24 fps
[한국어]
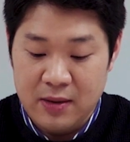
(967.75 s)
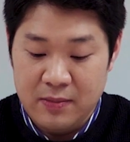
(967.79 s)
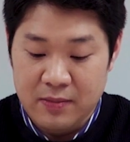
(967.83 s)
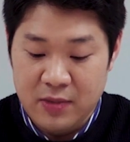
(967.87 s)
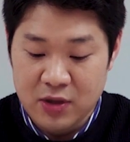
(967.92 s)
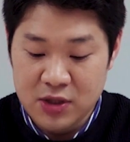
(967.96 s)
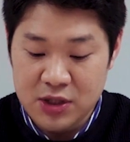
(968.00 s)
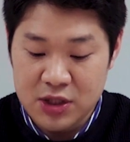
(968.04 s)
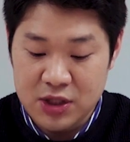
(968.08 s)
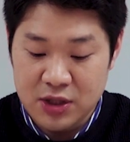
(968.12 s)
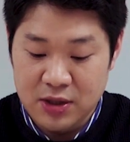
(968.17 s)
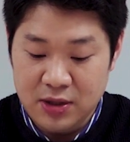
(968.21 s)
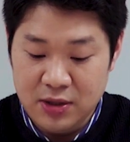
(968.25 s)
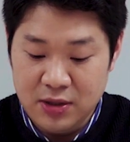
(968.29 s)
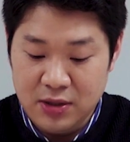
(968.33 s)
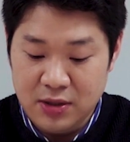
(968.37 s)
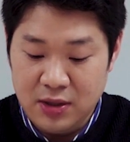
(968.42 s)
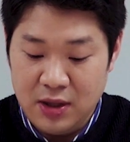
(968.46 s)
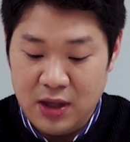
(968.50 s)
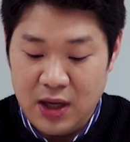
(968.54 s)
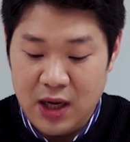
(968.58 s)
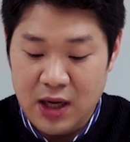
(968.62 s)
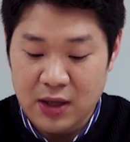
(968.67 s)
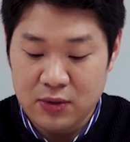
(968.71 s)

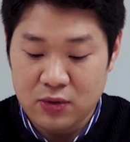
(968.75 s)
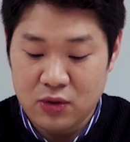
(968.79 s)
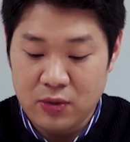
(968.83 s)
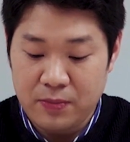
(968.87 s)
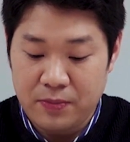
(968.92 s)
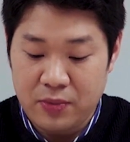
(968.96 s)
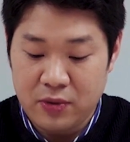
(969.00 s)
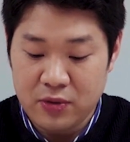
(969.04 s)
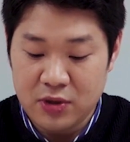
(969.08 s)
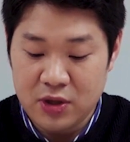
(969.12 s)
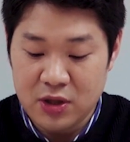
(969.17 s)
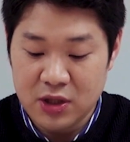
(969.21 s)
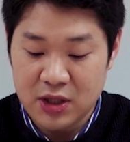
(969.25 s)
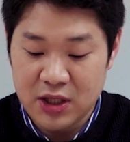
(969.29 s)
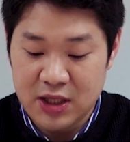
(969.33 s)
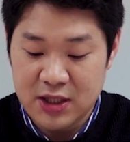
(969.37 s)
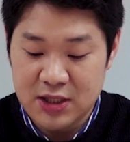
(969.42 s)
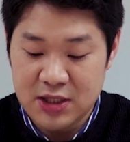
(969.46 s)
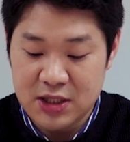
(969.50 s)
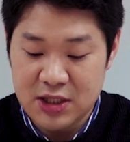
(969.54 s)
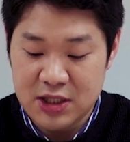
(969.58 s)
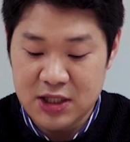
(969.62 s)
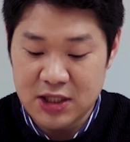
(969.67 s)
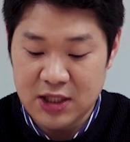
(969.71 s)
먼저 학교폭력
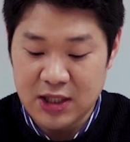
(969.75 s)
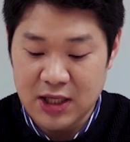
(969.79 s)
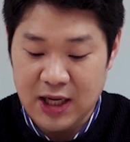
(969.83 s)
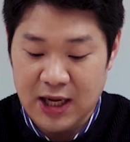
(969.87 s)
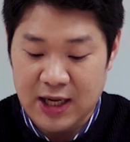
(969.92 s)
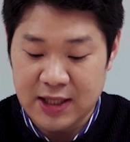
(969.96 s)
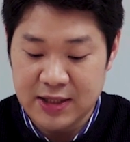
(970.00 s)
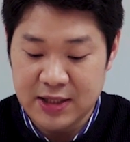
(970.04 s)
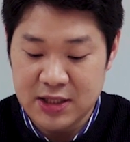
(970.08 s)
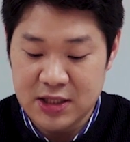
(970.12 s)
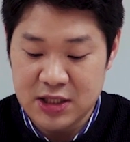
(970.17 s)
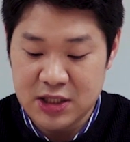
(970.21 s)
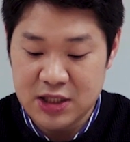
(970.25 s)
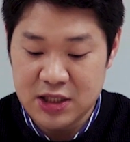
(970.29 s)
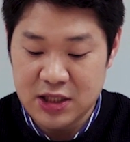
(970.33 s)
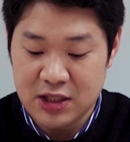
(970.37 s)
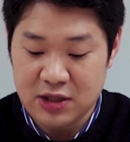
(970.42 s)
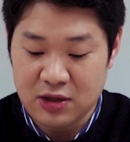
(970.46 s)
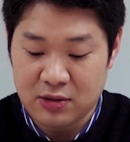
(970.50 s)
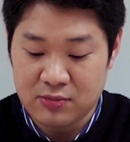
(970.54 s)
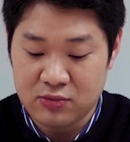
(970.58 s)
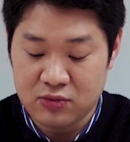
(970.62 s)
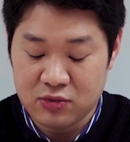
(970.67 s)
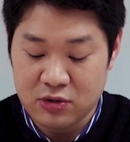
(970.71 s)
인지
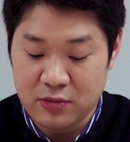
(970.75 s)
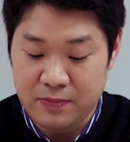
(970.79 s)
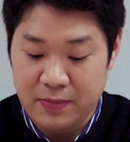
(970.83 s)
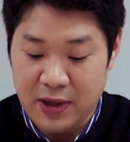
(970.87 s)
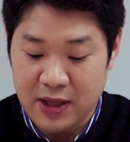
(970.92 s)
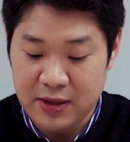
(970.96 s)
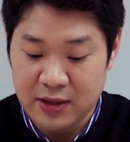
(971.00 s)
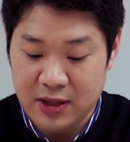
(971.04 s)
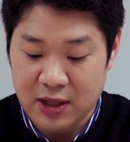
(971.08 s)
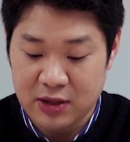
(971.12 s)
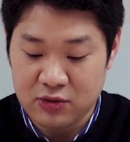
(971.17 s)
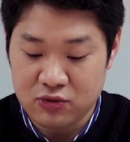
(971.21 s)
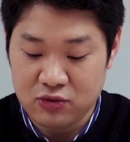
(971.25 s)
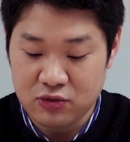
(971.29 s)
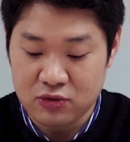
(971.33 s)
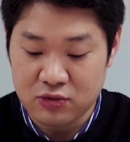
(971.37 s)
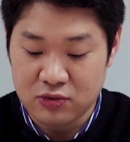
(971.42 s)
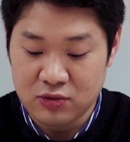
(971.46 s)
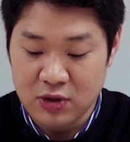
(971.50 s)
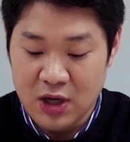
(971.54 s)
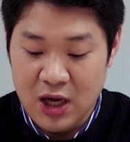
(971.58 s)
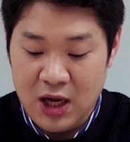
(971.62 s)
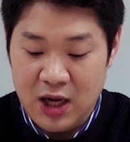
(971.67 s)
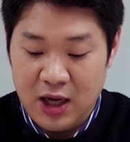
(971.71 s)
아닌지 여부를 판단
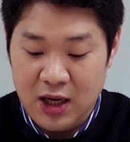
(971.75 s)
후